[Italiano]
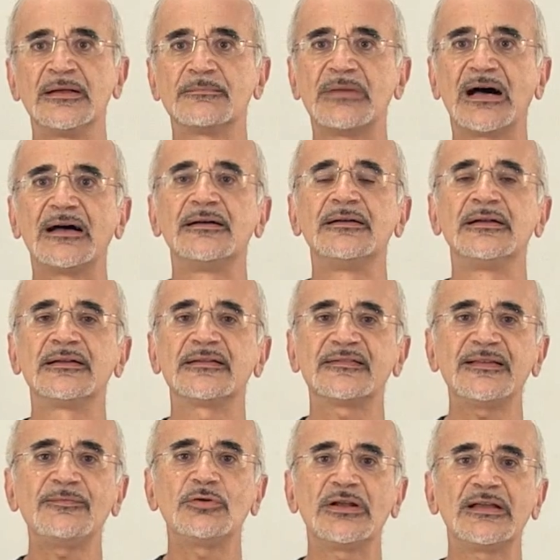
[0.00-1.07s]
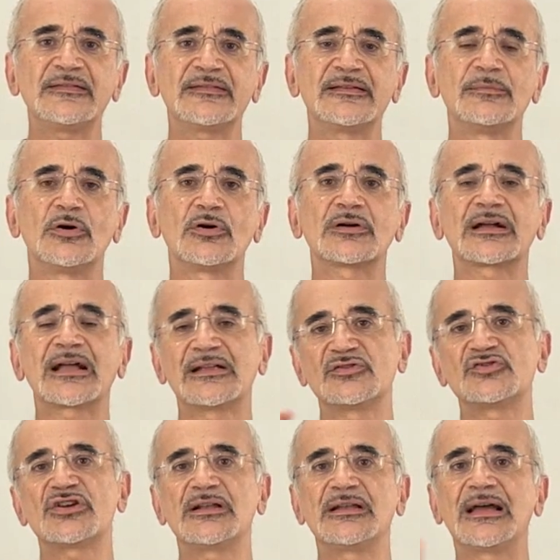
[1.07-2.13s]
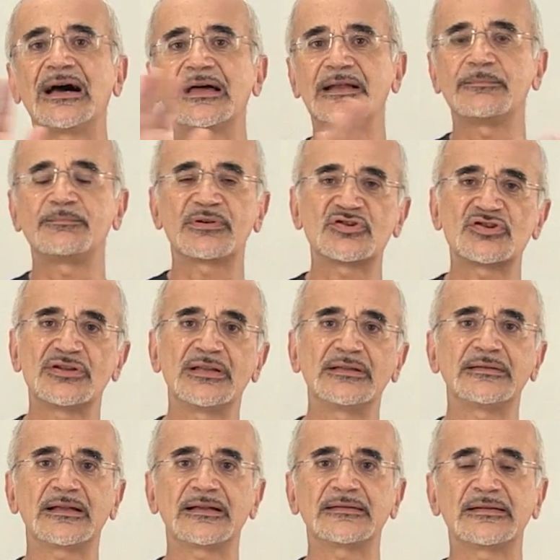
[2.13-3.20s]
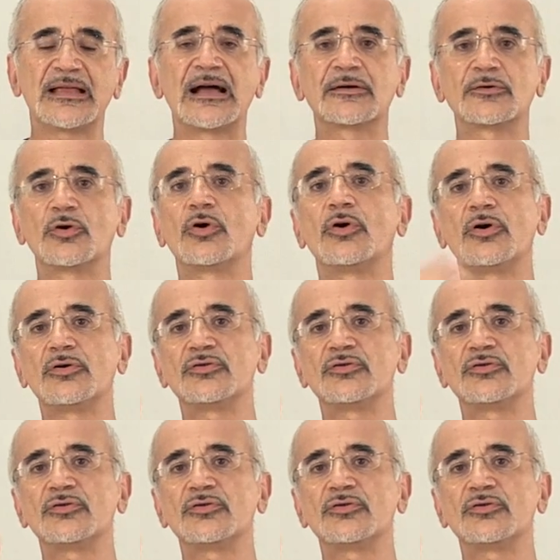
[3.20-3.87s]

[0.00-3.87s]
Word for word: Ma se volessimo cancellare il precedente rettangolo